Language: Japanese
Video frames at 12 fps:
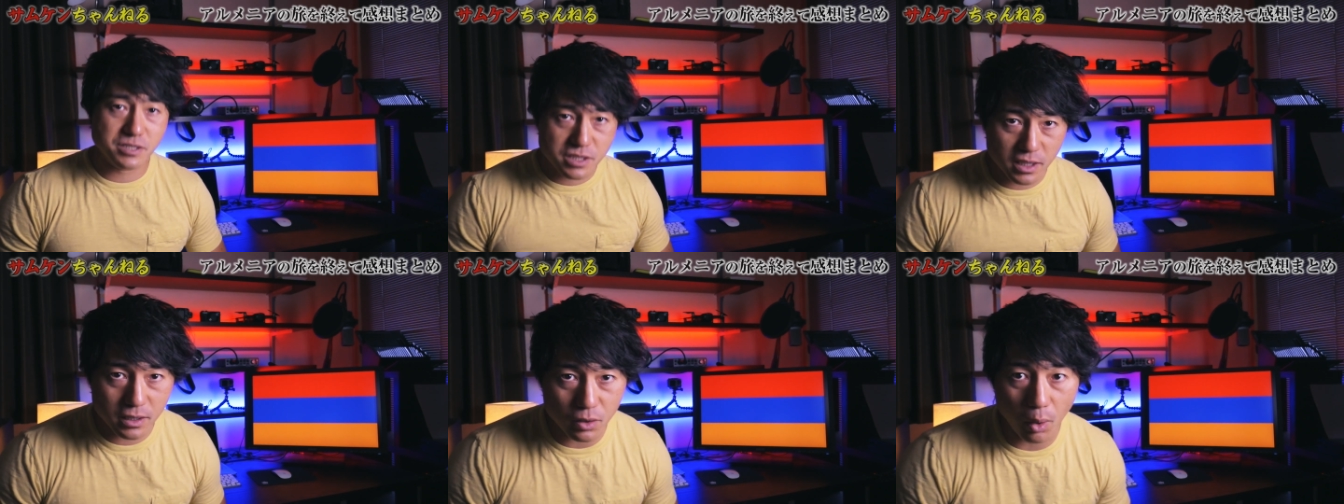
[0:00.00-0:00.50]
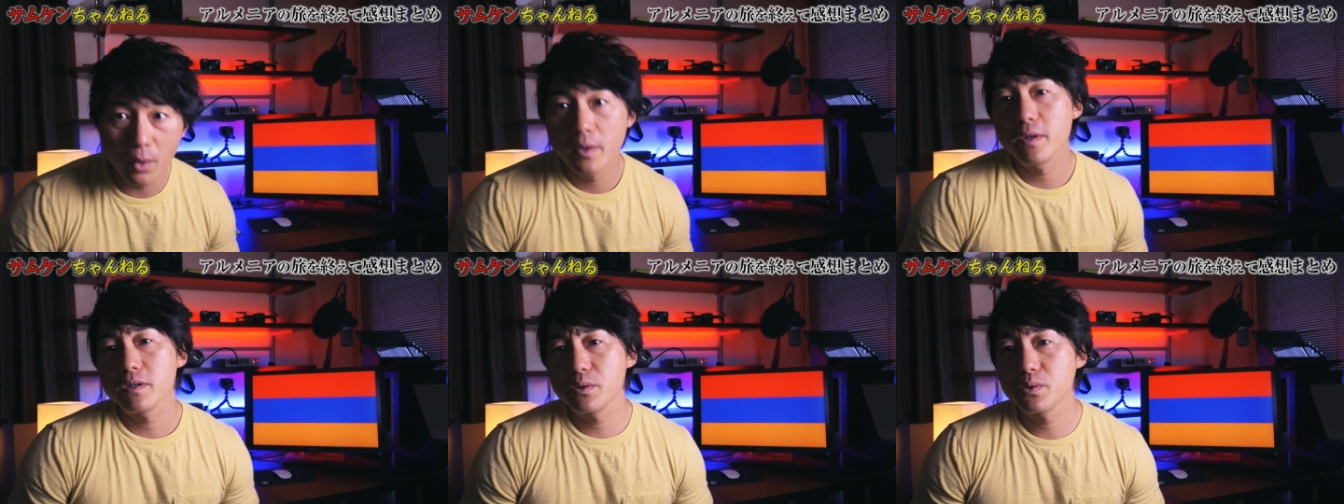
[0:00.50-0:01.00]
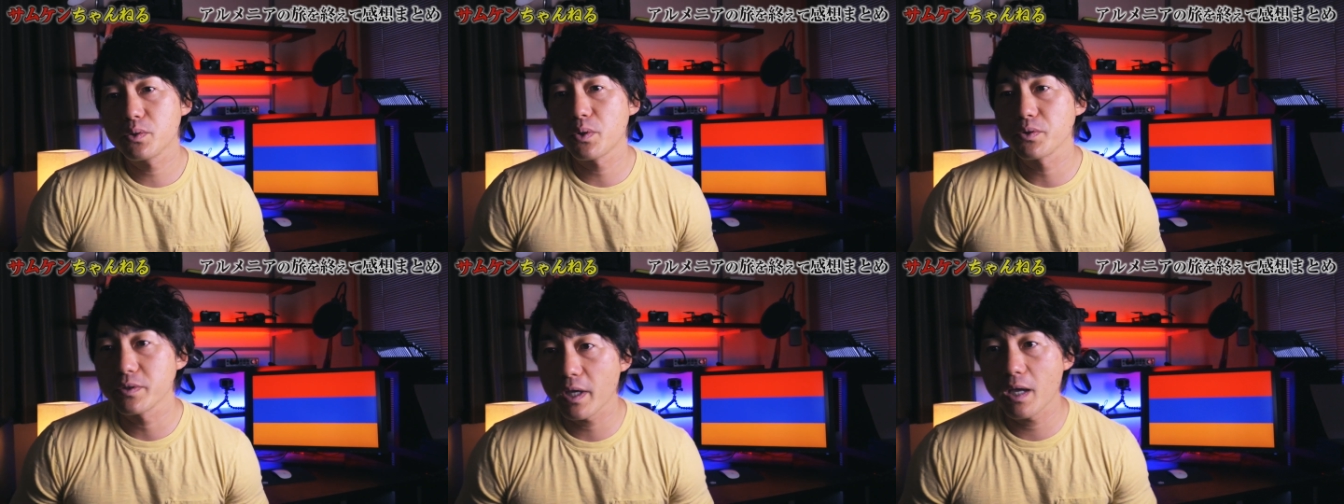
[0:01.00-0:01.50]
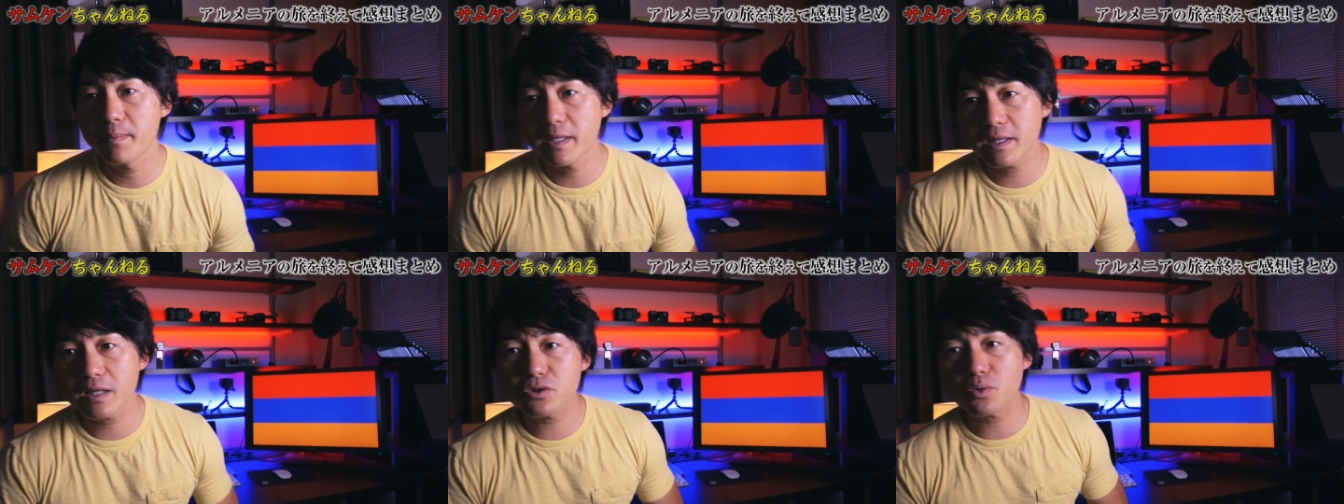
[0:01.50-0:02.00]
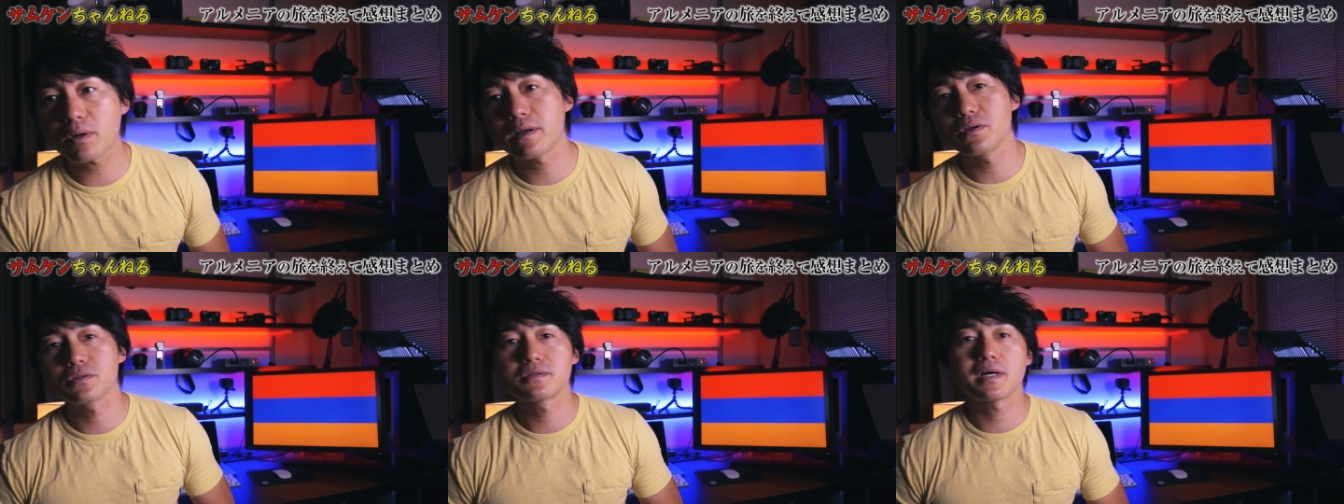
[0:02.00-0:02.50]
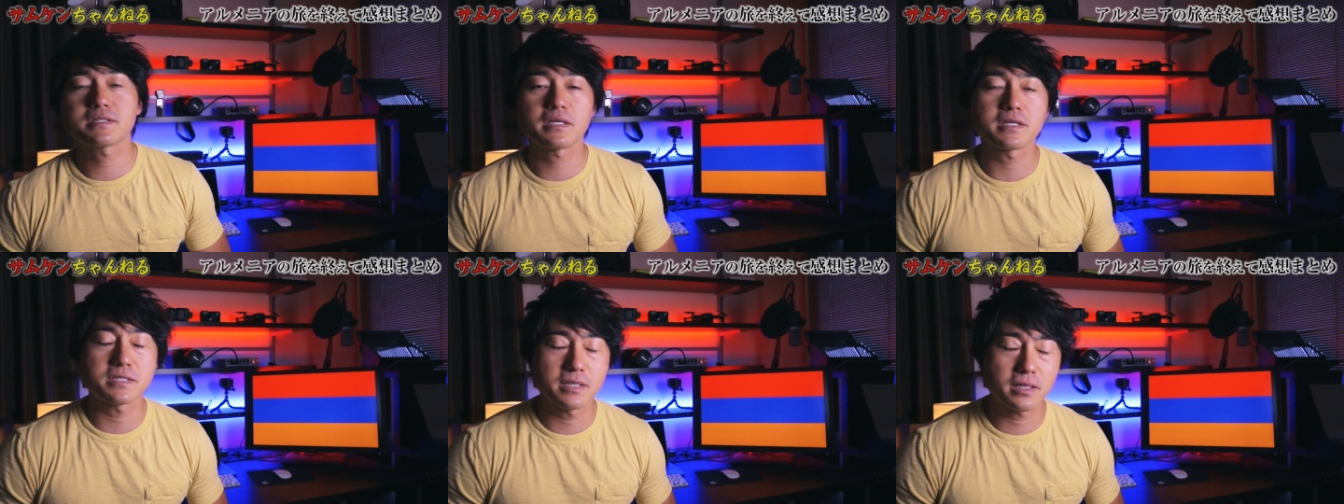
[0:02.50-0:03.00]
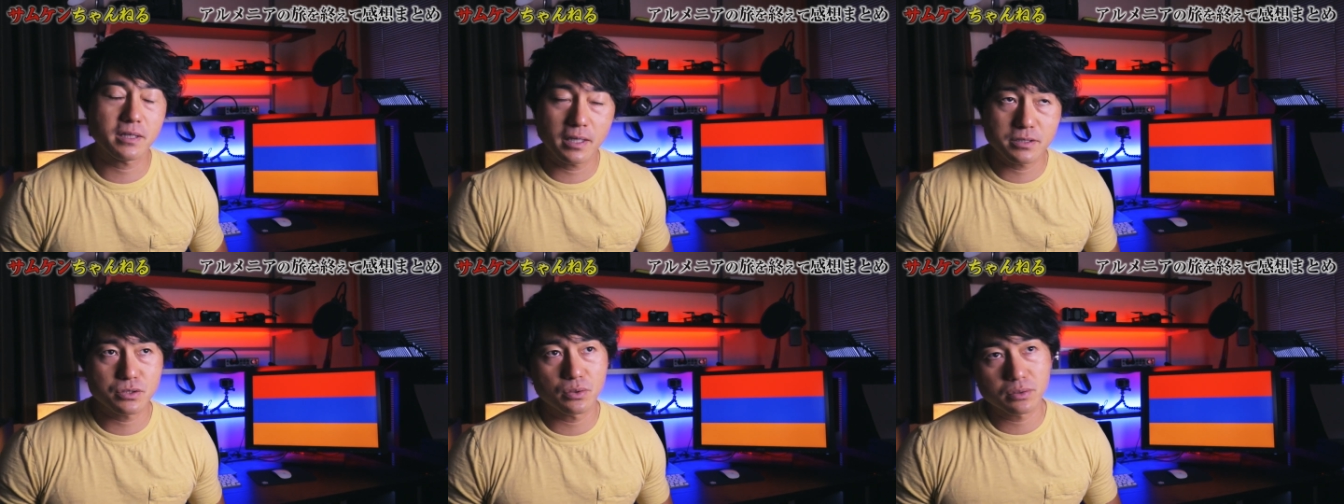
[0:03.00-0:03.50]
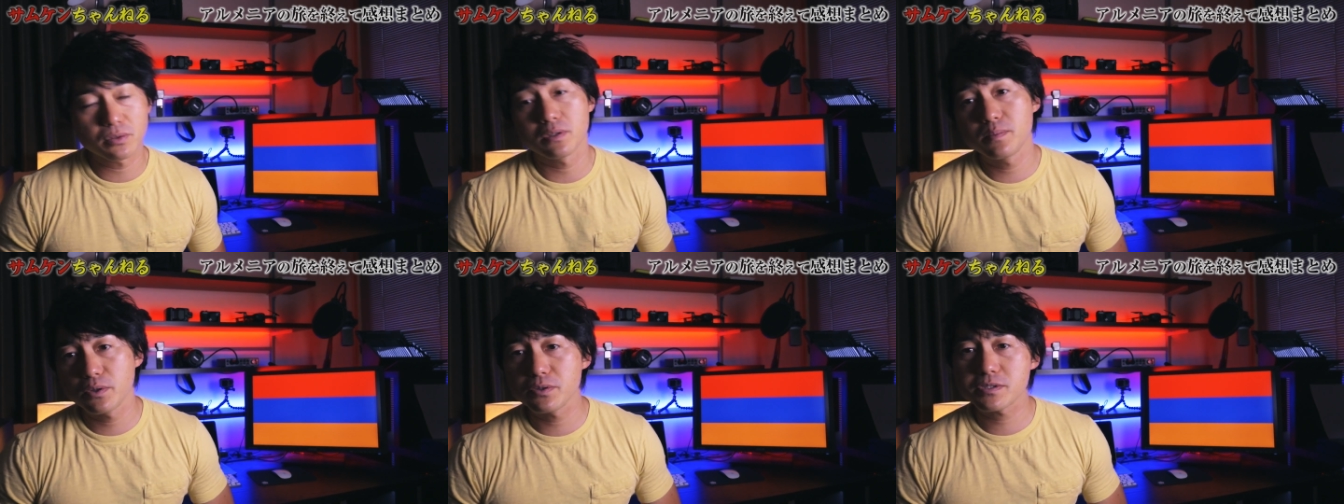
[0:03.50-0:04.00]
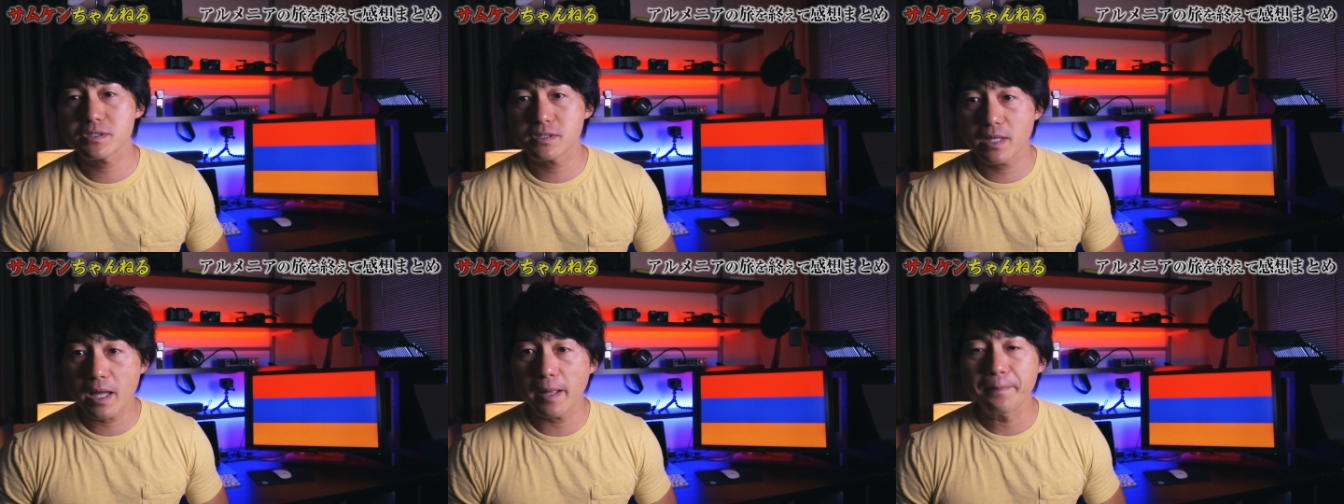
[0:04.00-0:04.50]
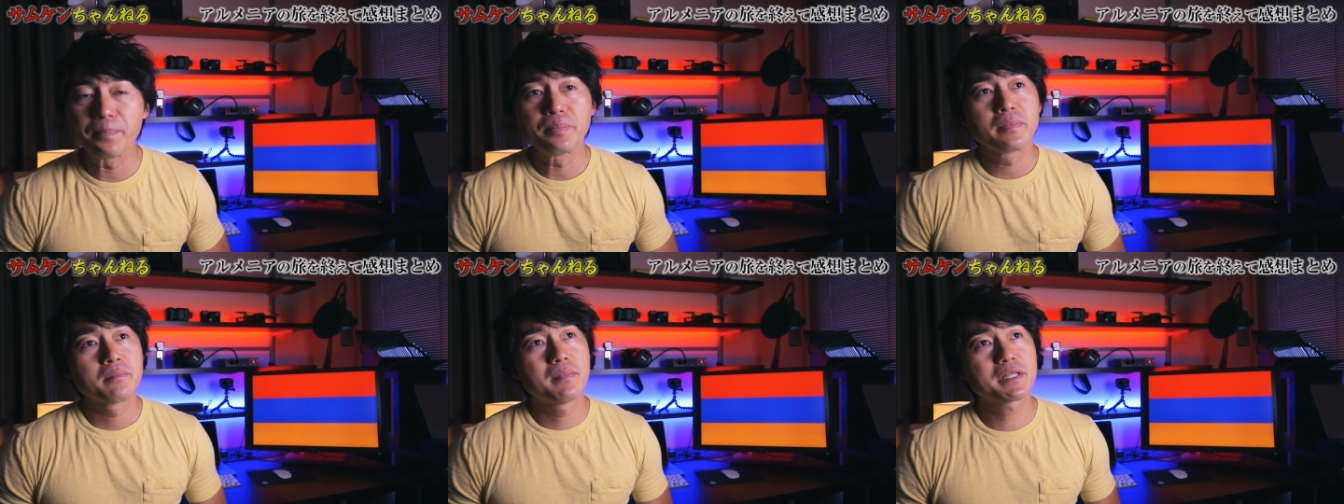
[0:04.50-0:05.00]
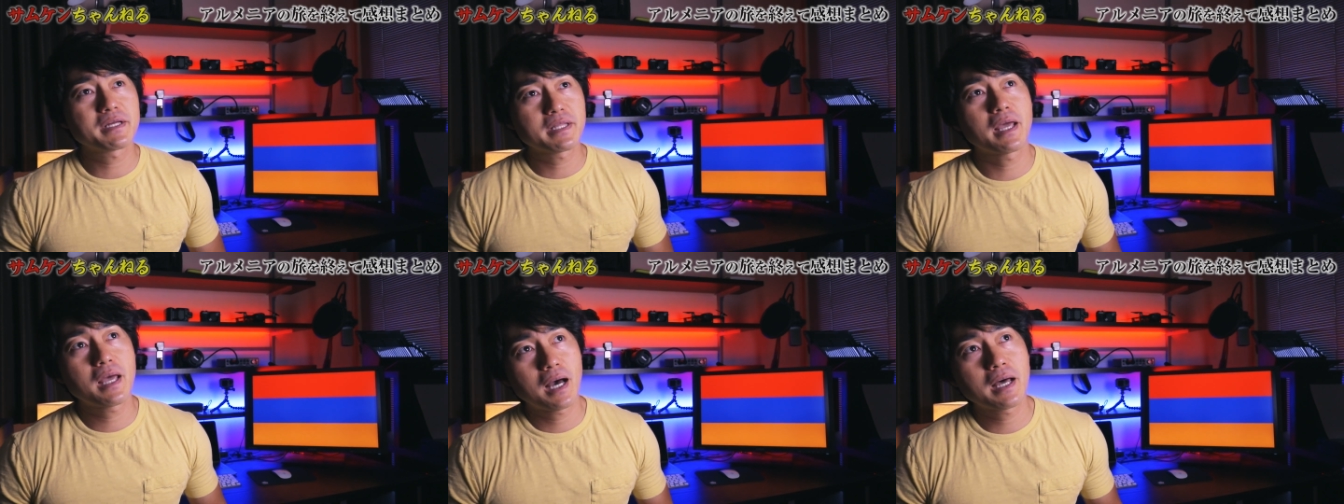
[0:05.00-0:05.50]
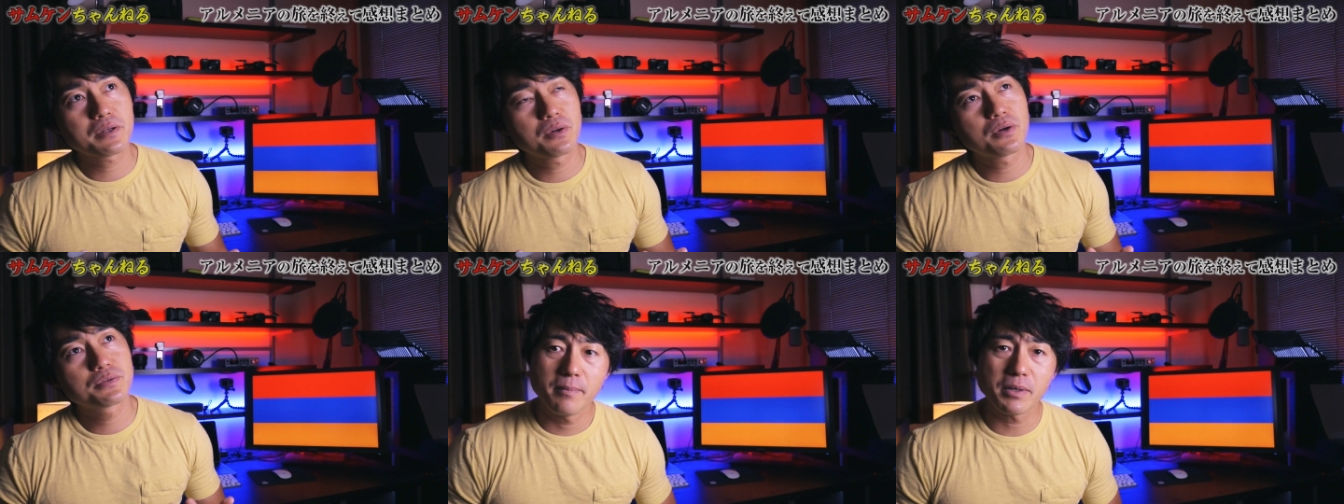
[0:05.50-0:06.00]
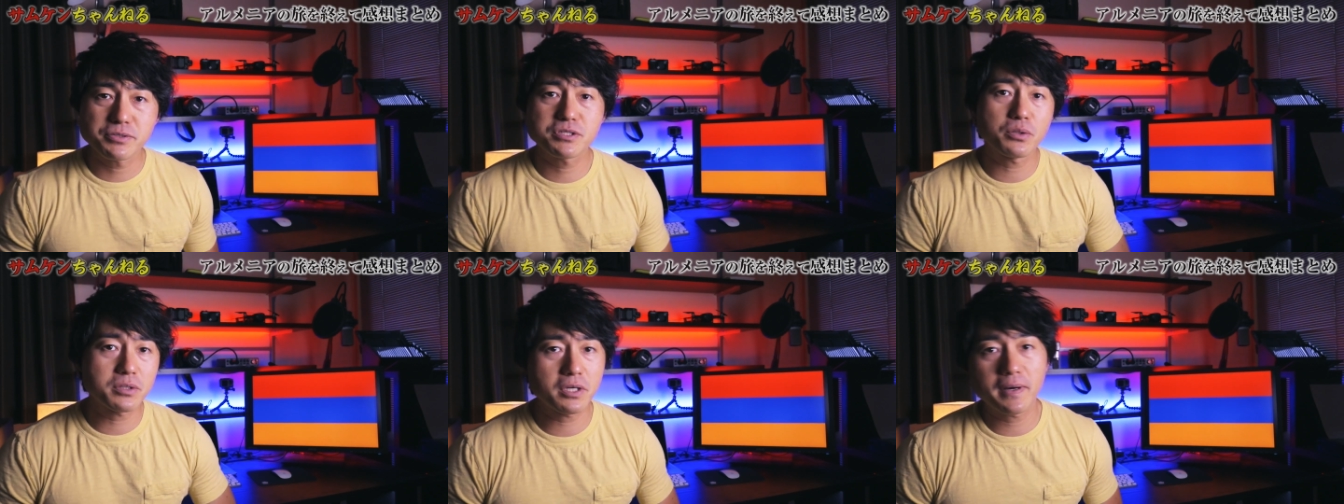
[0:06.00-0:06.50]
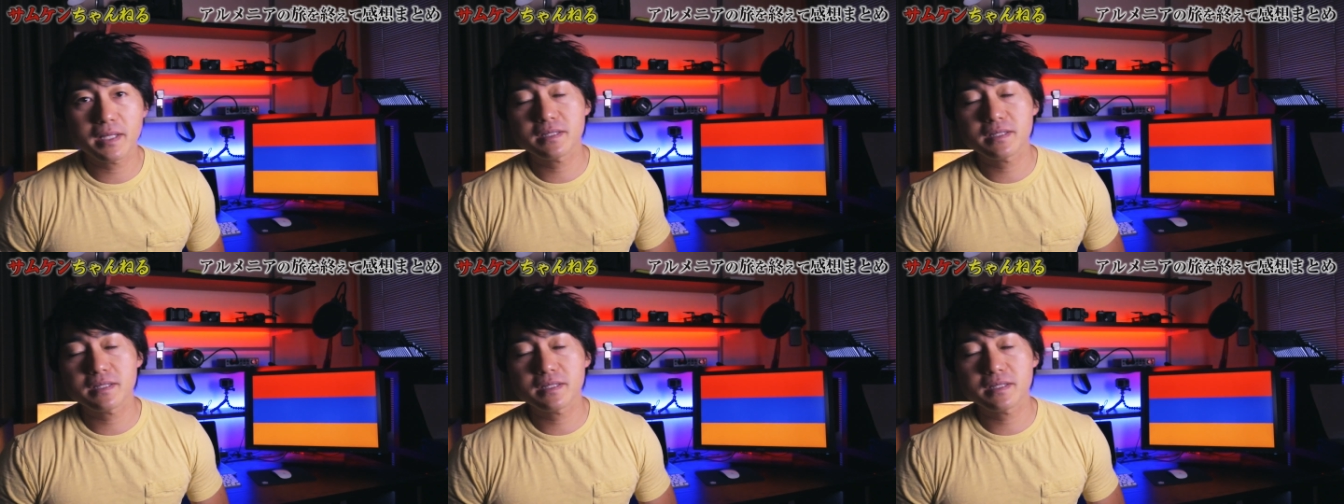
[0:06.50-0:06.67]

食ということで、まあ、なんとか翌朝ですね体調を取り戻して、まだねあの、まあ、不調では